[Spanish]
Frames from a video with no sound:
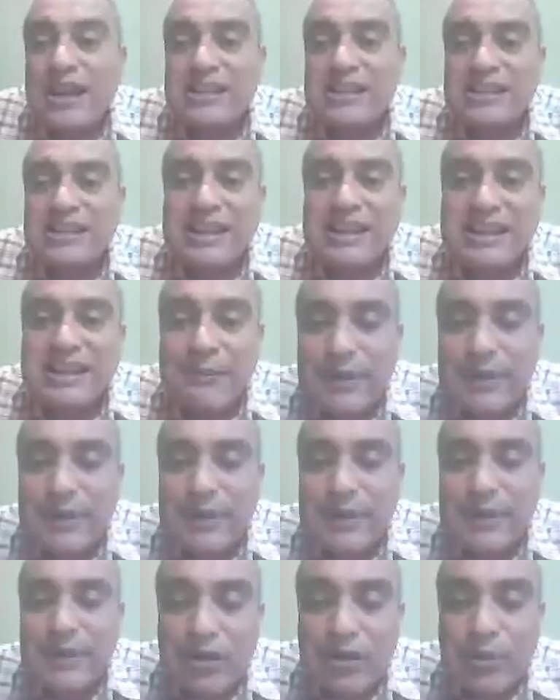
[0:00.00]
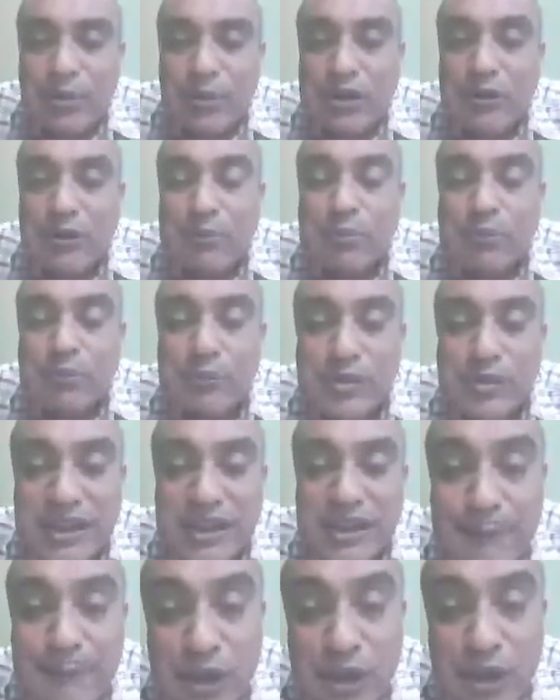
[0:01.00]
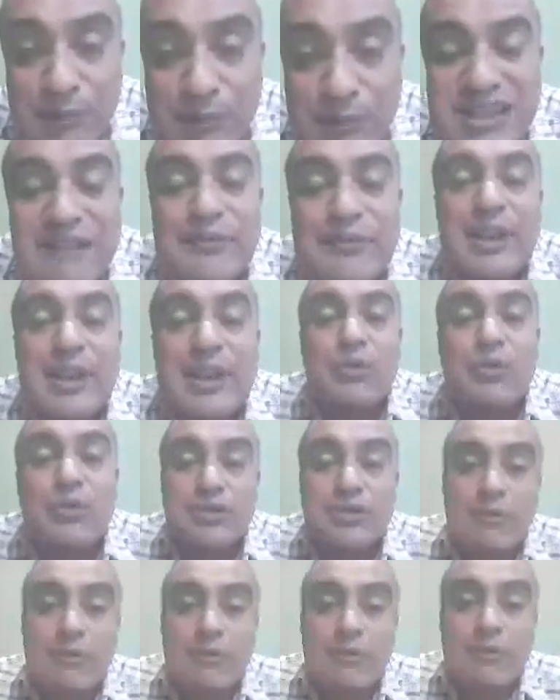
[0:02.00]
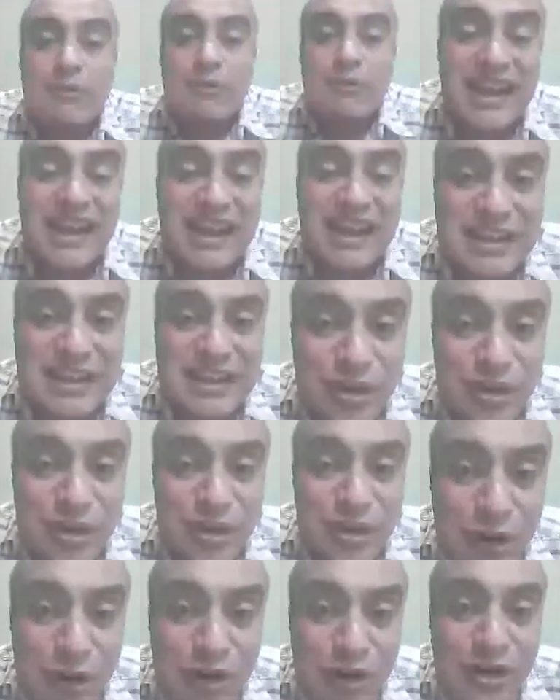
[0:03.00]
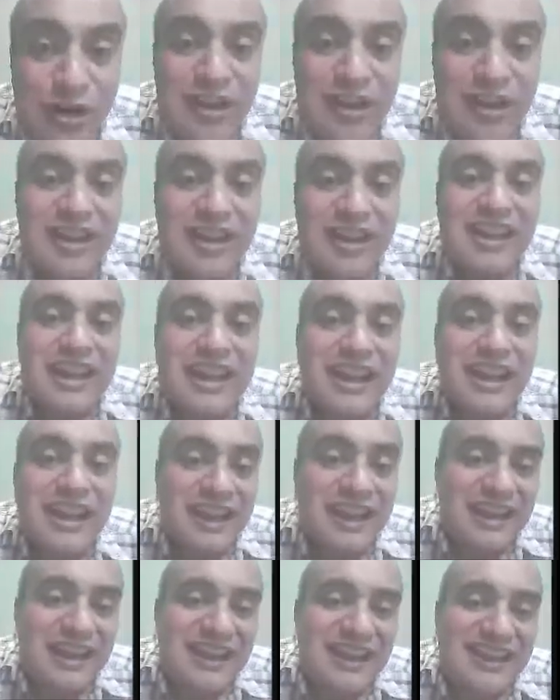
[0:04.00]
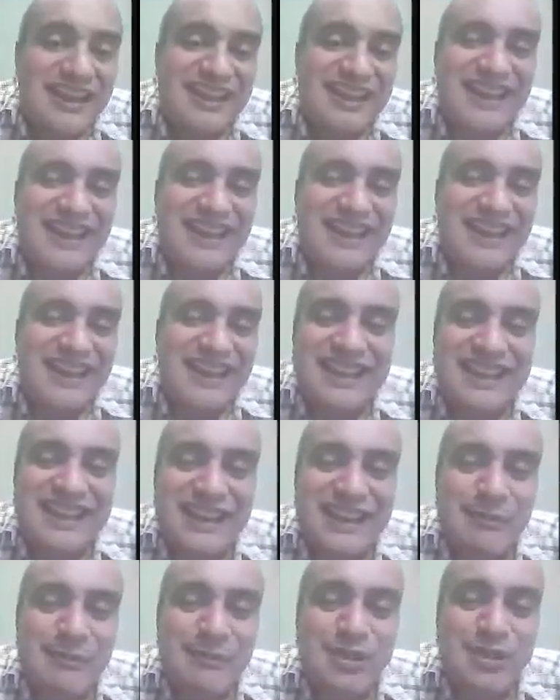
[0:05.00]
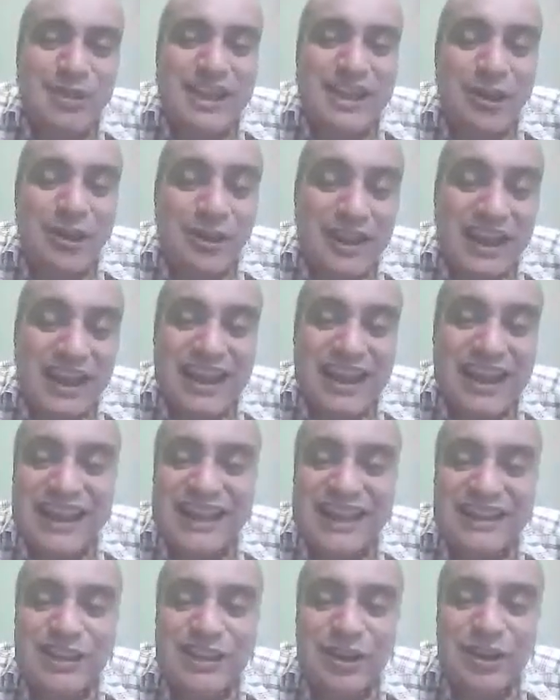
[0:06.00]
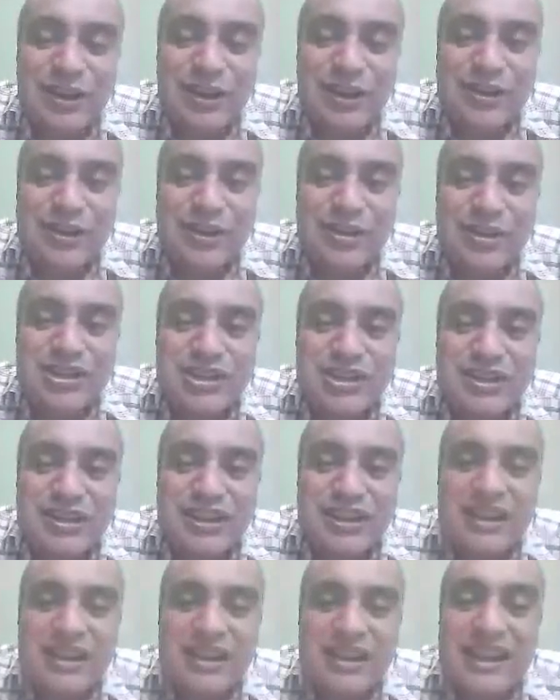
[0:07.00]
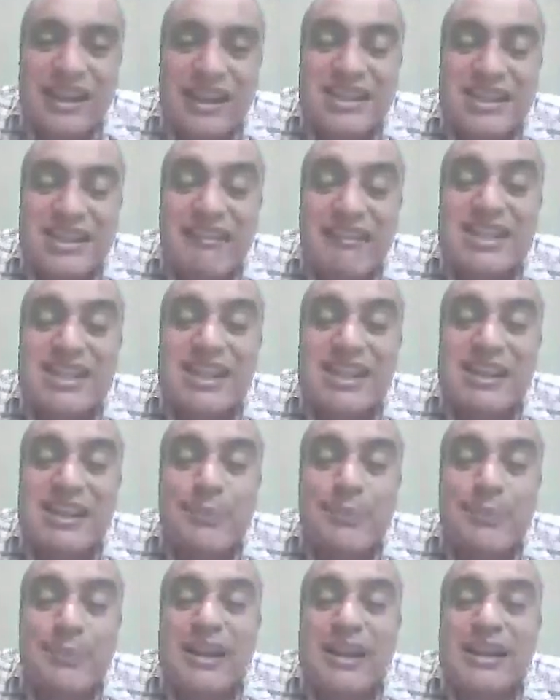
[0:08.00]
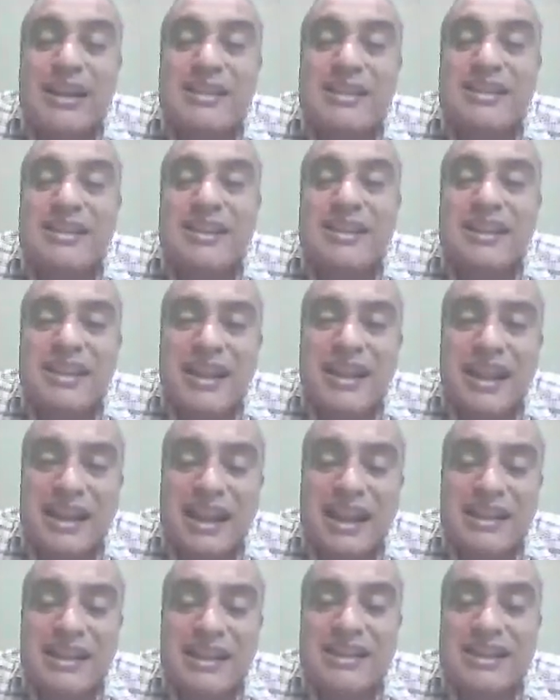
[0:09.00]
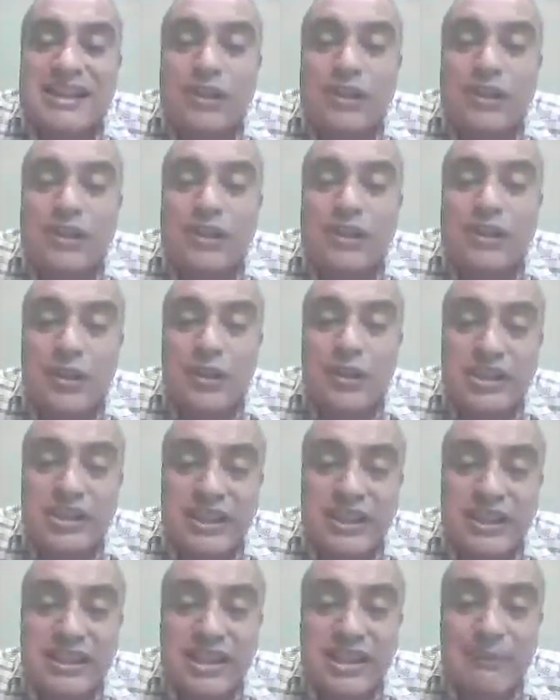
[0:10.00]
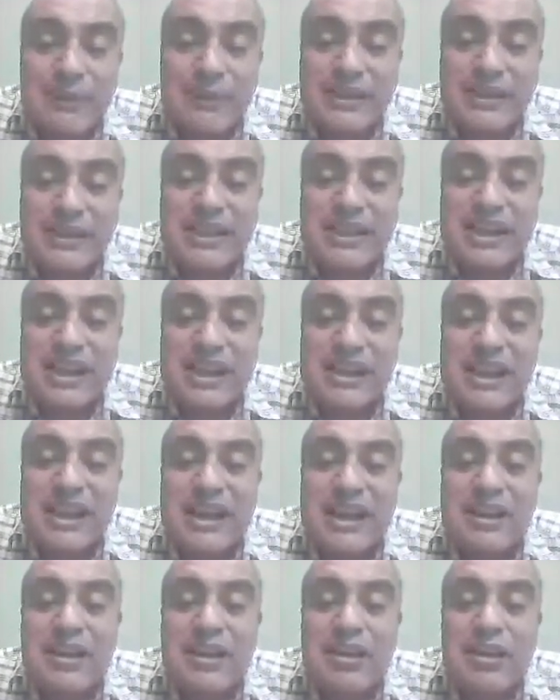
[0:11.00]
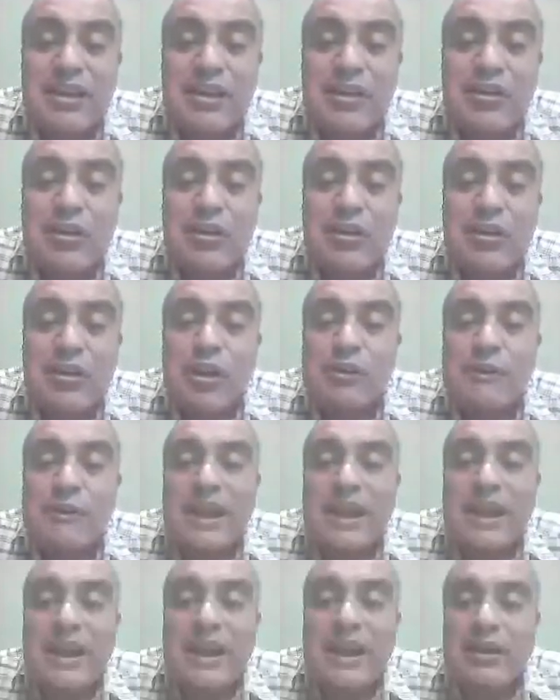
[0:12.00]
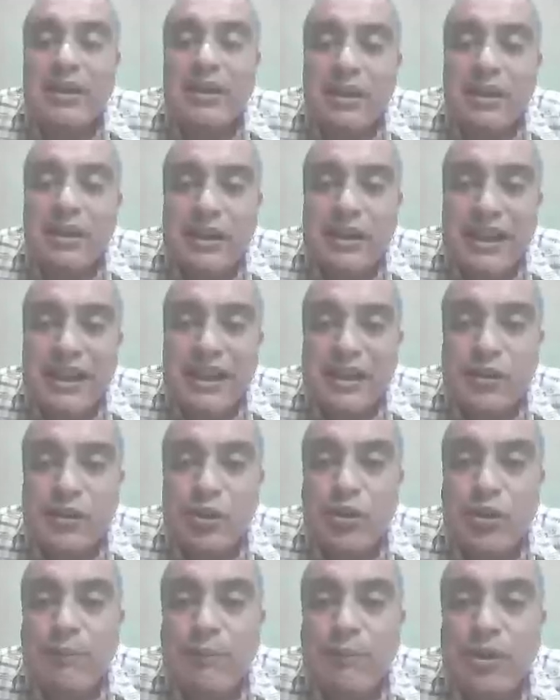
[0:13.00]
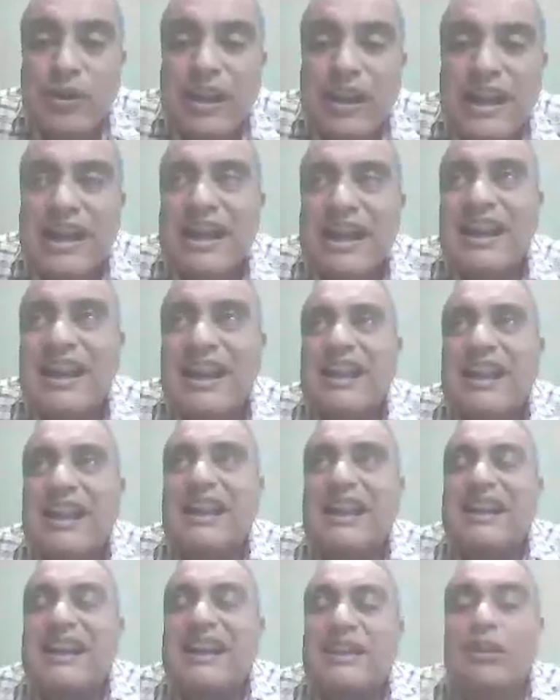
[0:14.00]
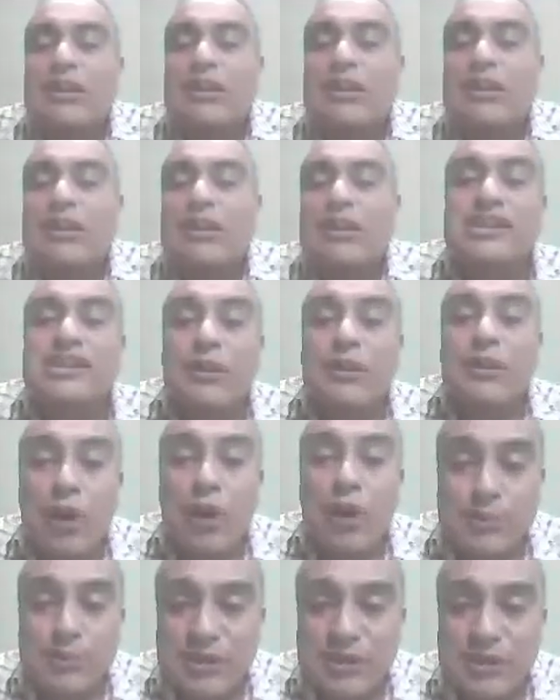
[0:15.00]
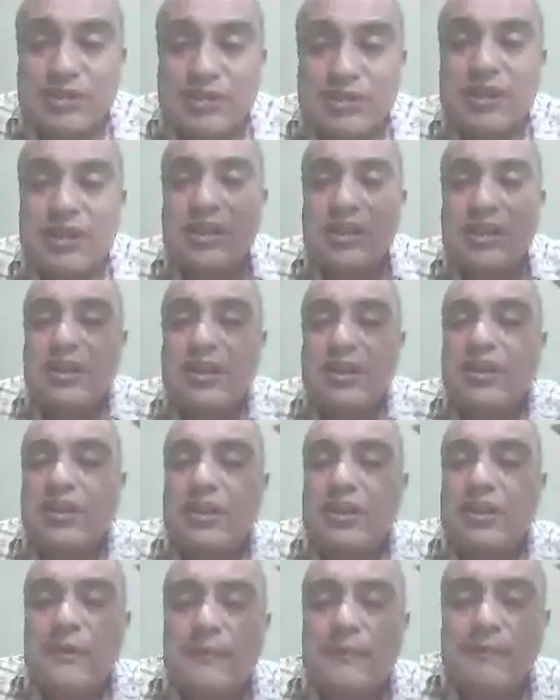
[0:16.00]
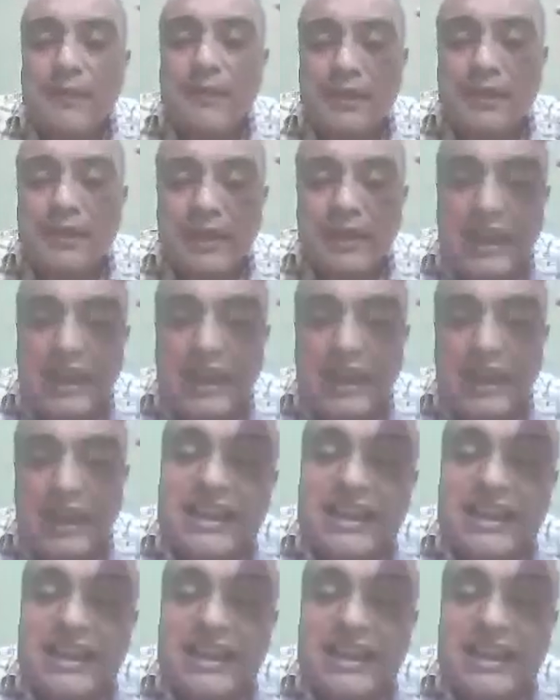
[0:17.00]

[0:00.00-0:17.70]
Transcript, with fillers: exactamente así como en los sinápsidos más antiguos, por si acaso, ¿no? Eh, acá tenemos ahora dentro de los las aves y reptiles. Acá ya está el grupo que nos interesa para esta charla. Conforman el grupo, la, gran categoría de los sauropsidos. Estos